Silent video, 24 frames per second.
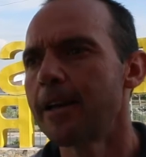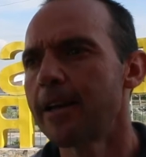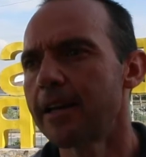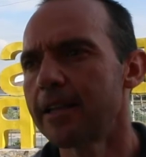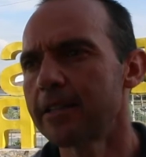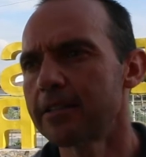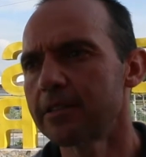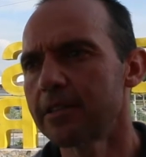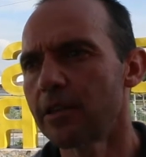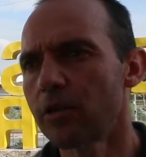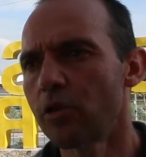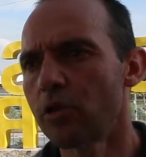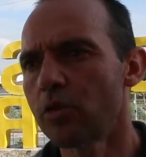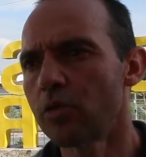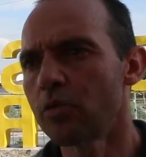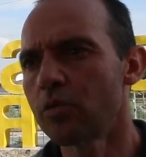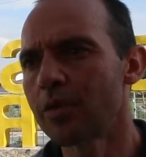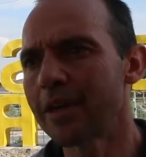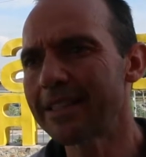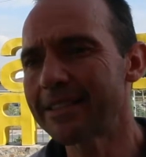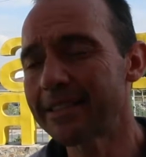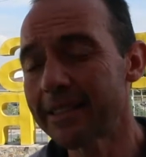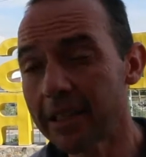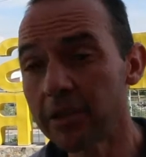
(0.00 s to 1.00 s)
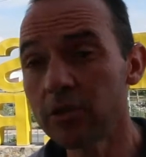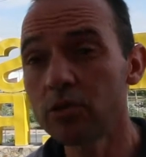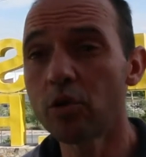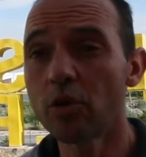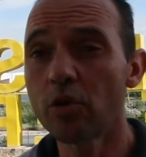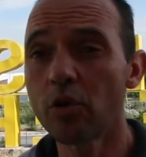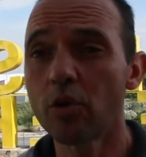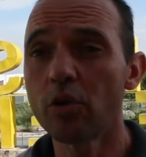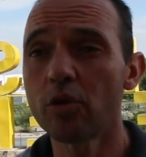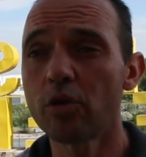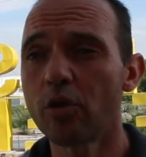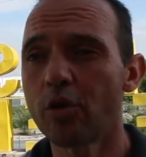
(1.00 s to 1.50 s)
Este, con un ascenso,
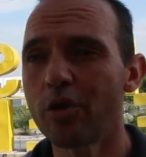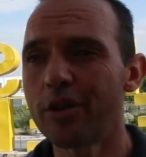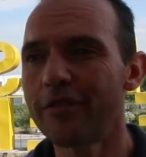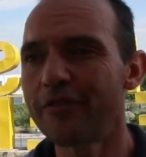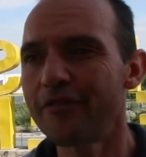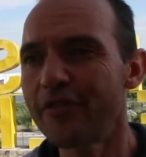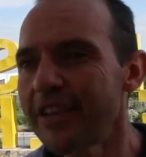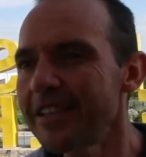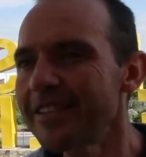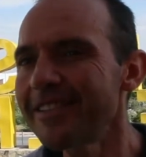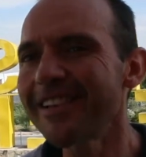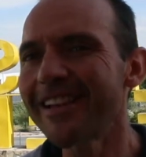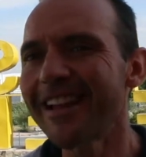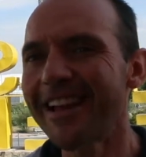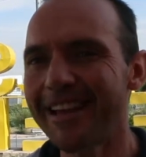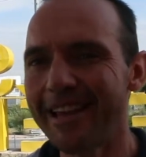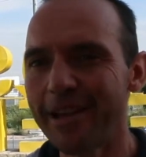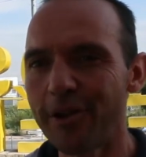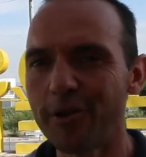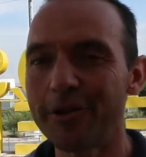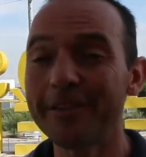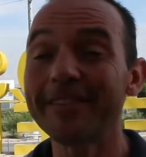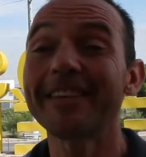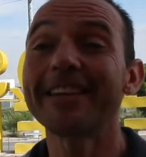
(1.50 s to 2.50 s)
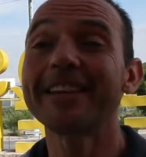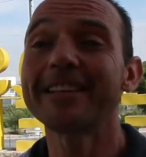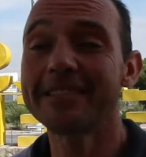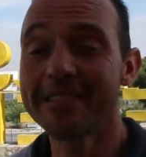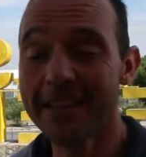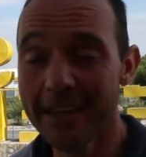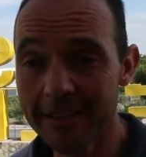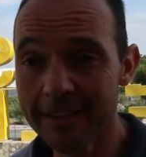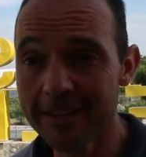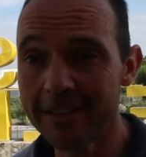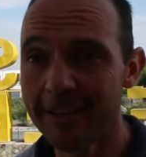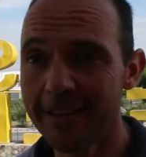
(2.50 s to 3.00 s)
lo, difícil ahí, lo
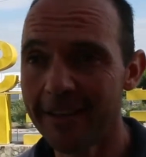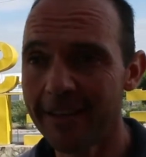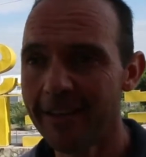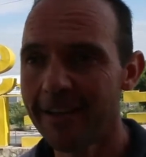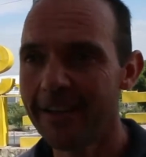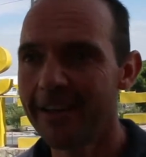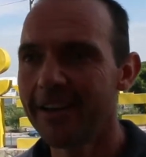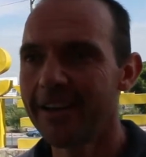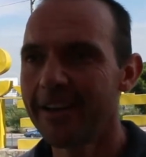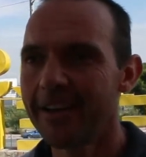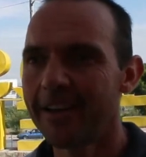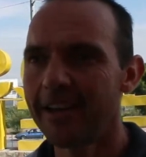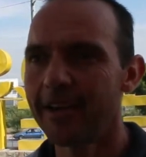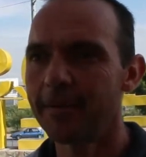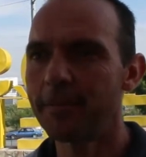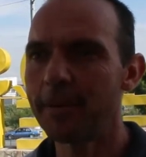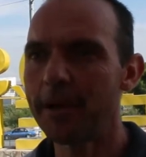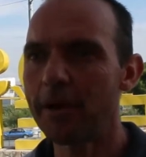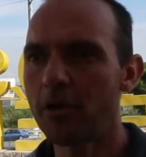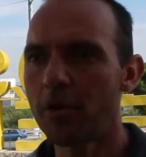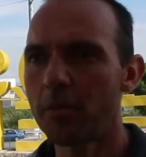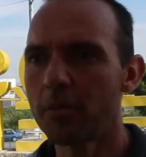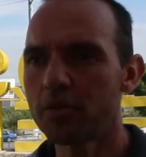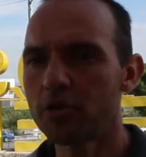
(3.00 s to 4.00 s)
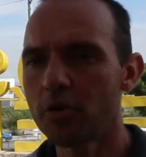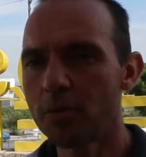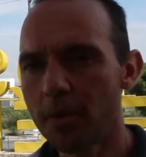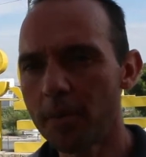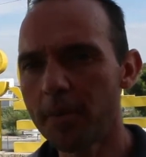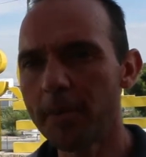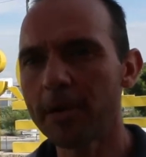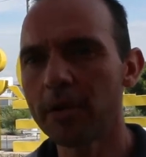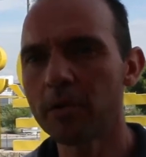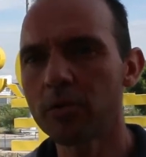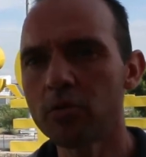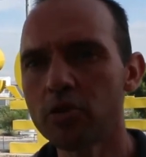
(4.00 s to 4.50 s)
interesante, y para lo que me estoy
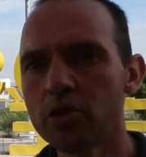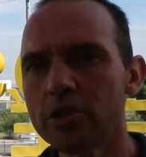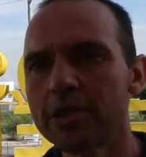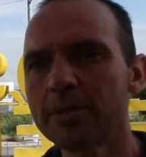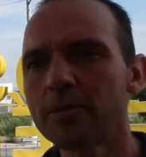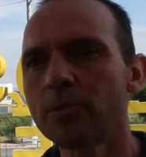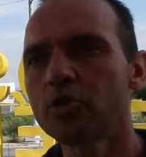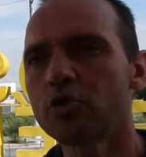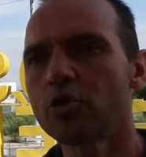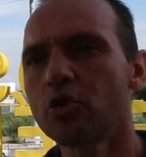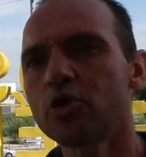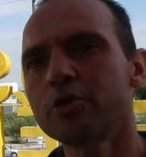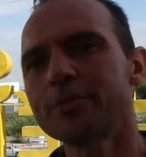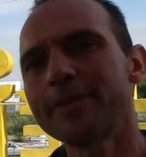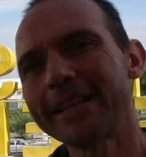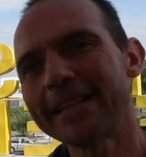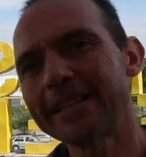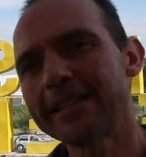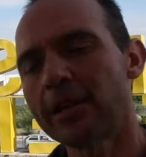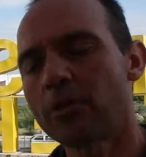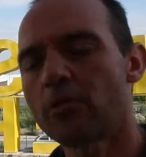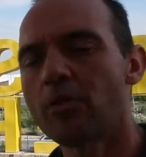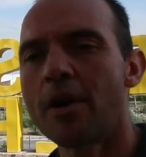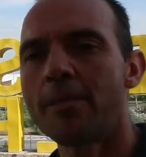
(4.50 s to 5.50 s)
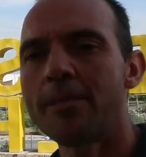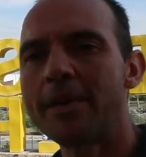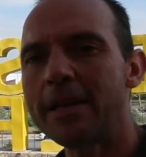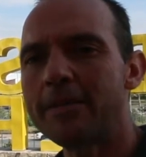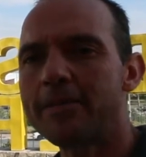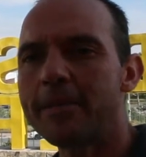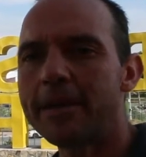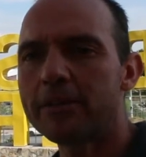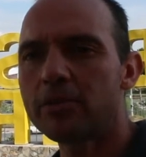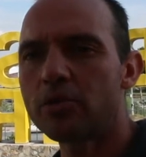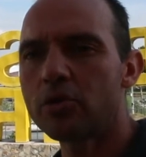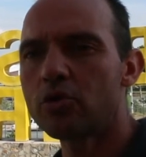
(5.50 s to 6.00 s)
preparando muchísimo, son los 29
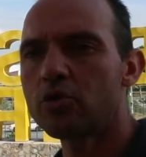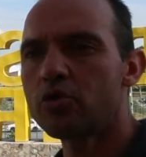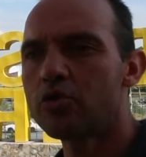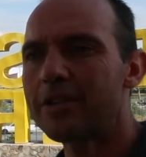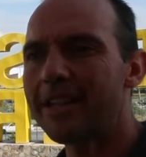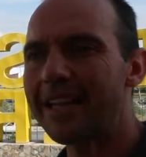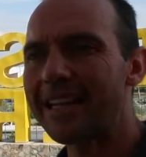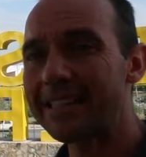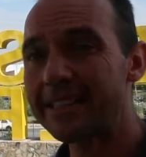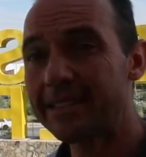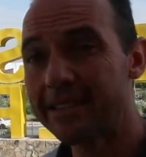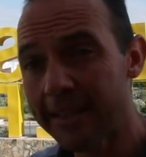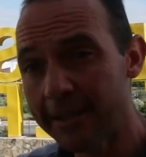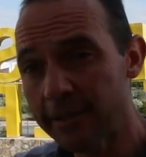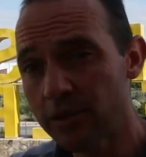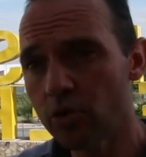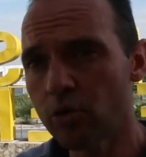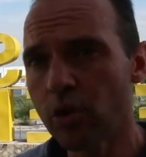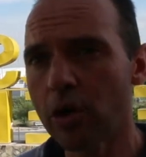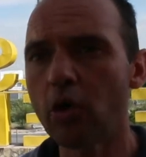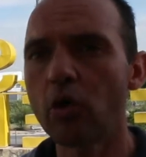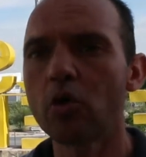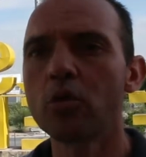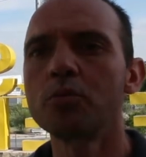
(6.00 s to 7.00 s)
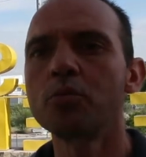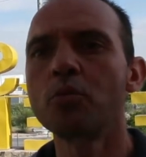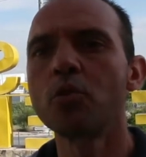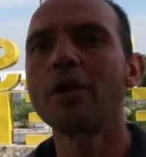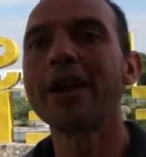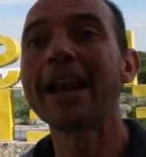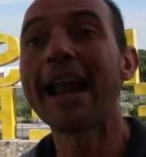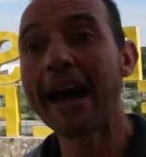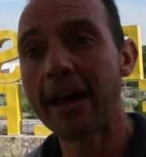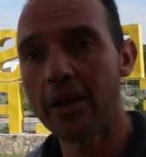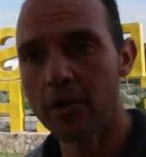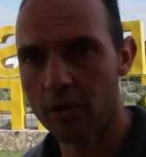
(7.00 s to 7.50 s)
mil metros de ascenso
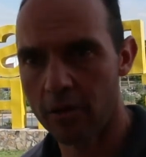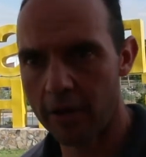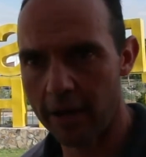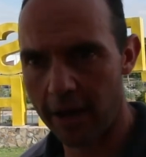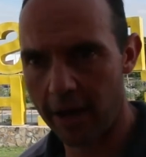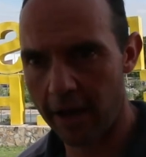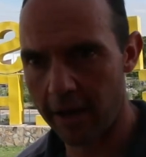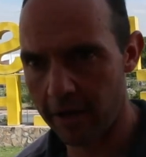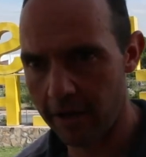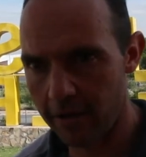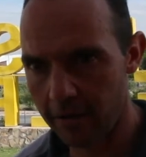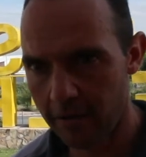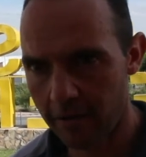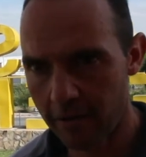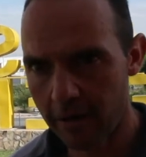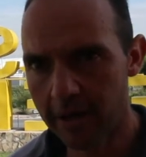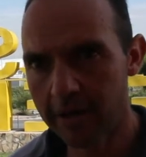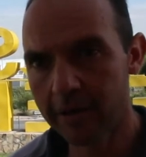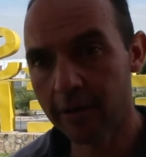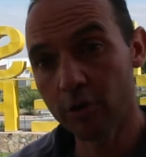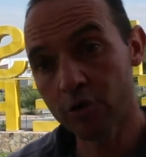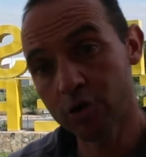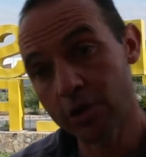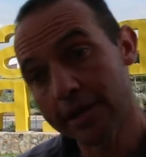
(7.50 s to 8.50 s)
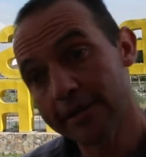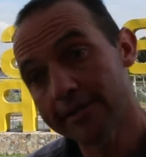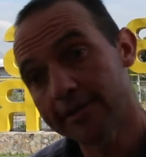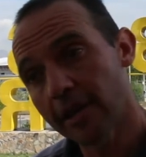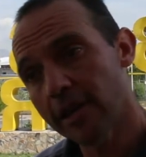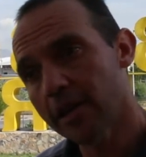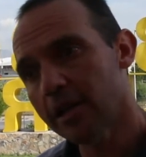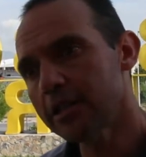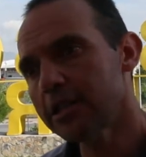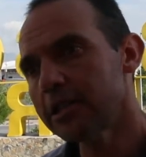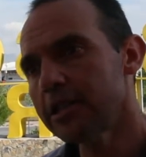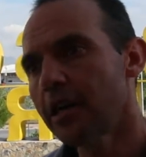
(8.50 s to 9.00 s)
acumulado que hay. En los seis
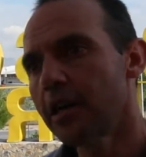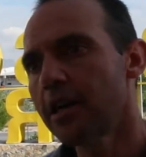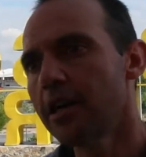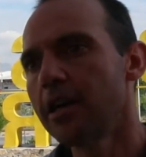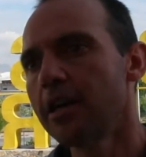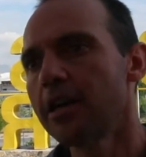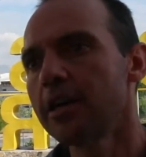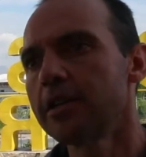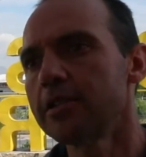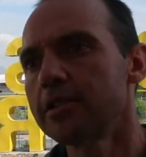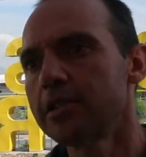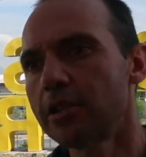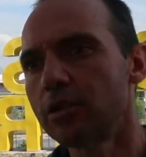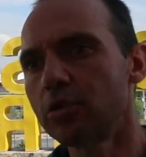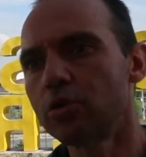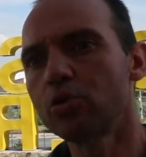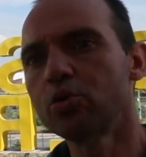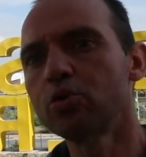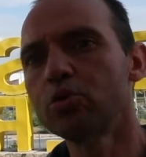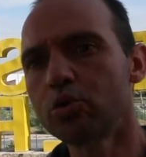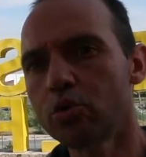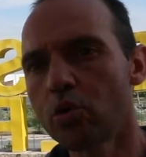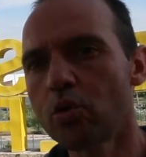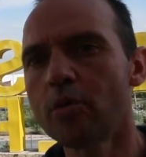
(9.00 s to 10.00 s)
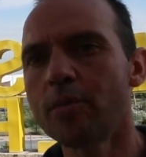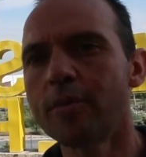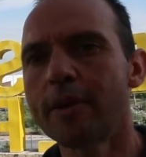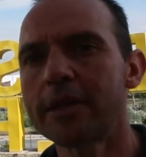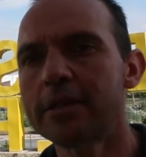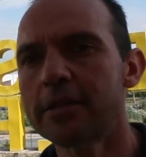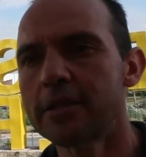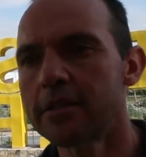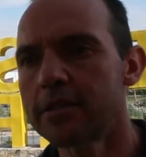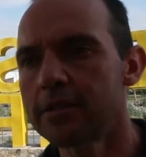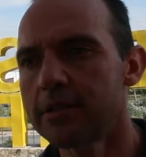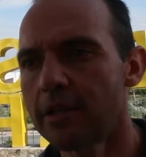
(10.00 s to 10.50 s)
días, si tú
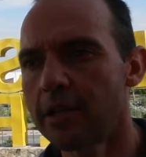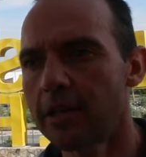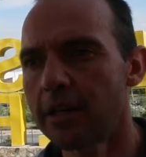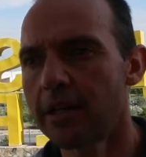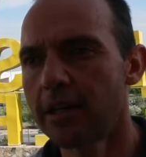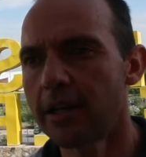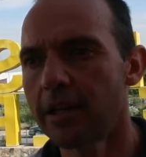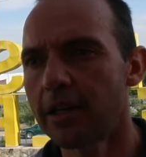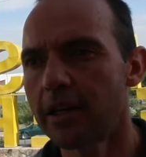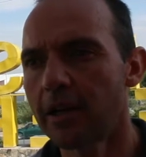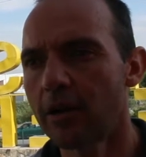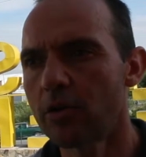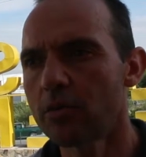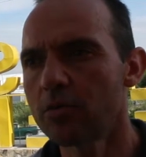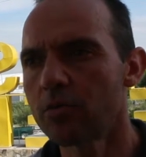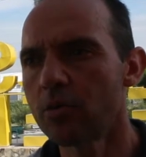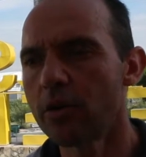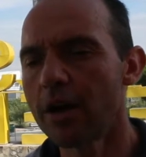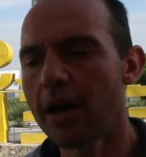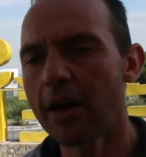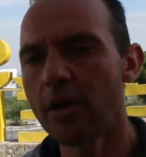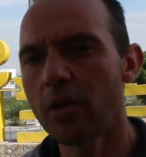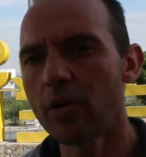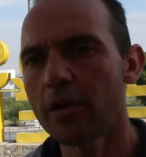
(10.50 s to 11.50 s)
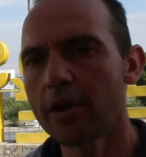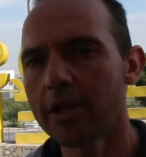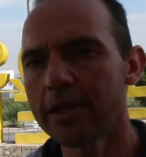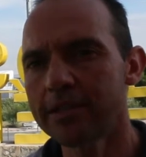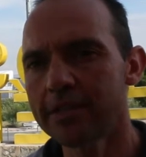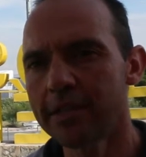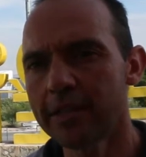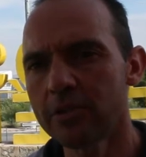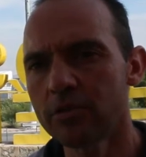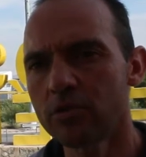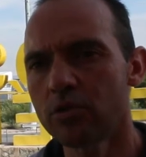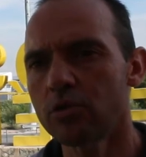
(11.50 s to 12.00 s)
sumas este, el acumulado de
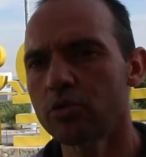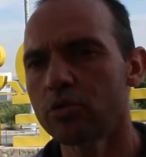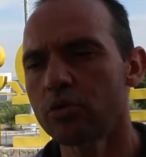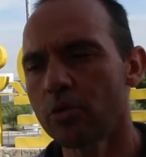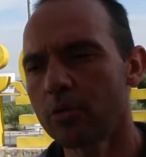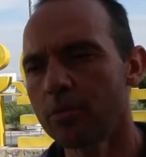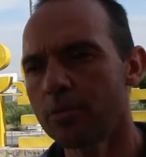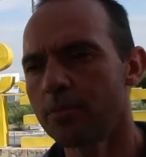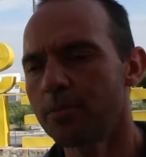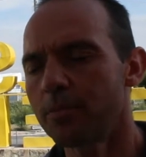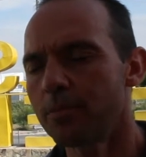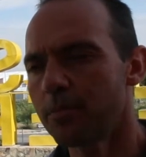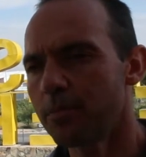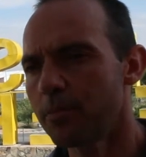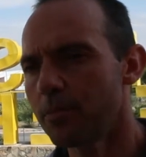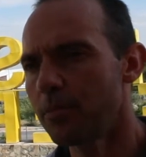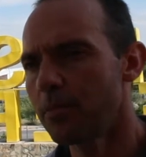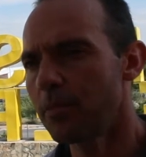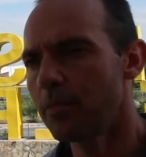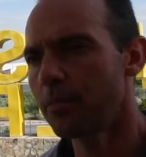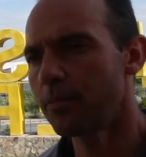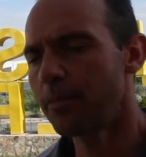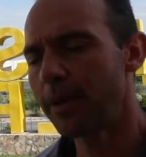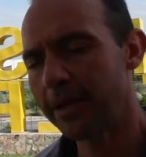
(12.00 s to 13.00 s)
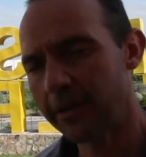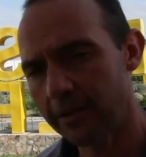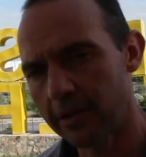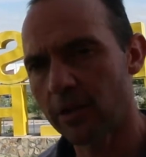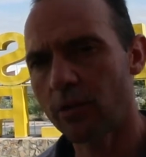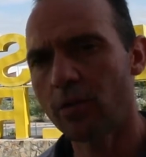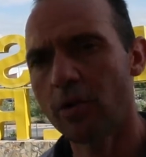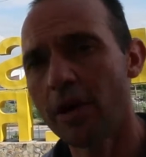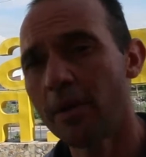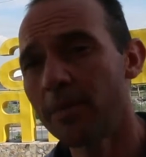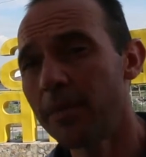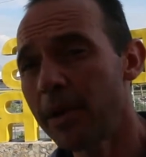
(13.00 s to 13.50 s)
ascenso, son
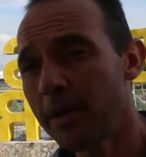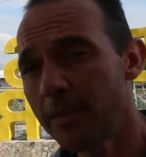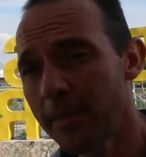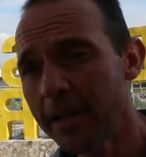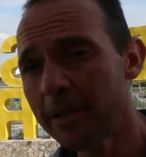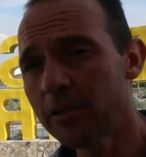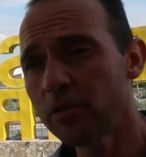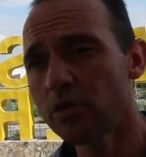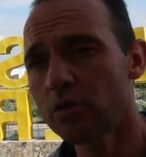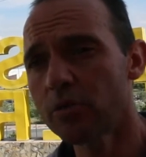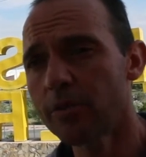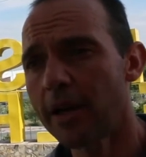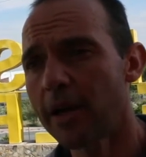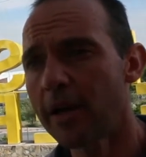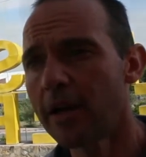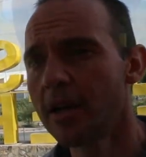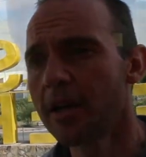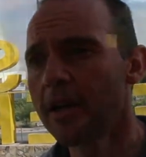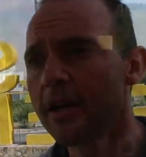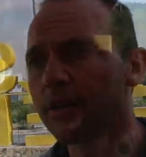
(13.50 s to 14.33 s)
29 mil metros, ¿verdad?